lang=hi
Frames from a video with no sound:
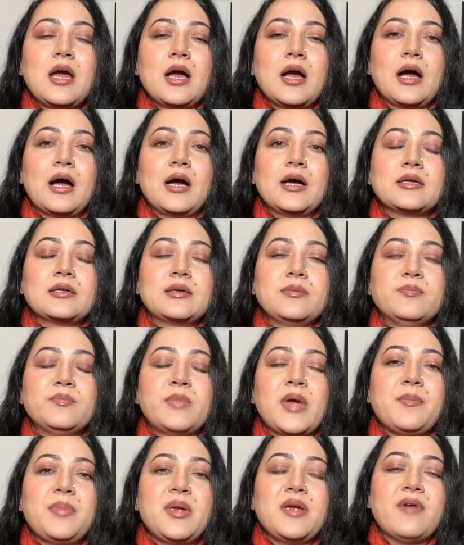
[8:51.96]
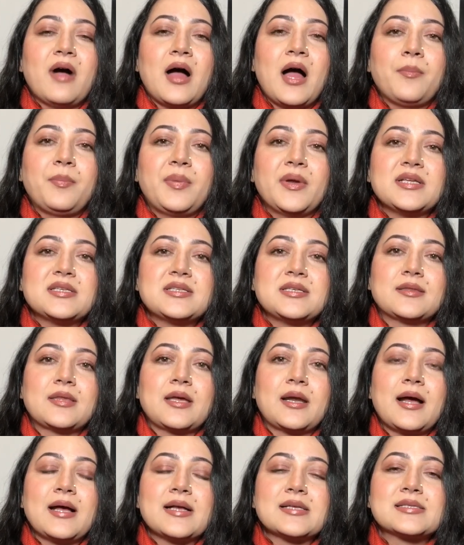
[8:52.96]
आ, में भी वहां पर इसी
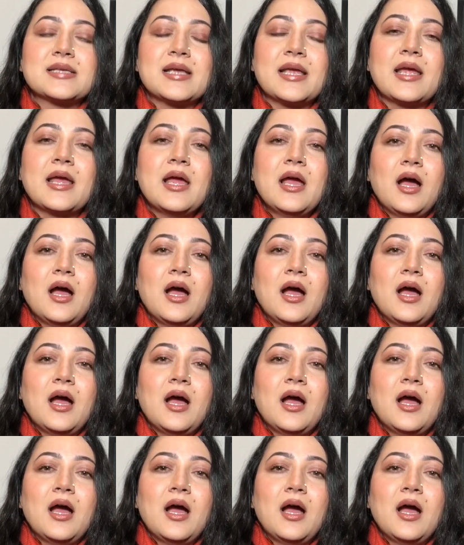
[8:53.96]
तरह से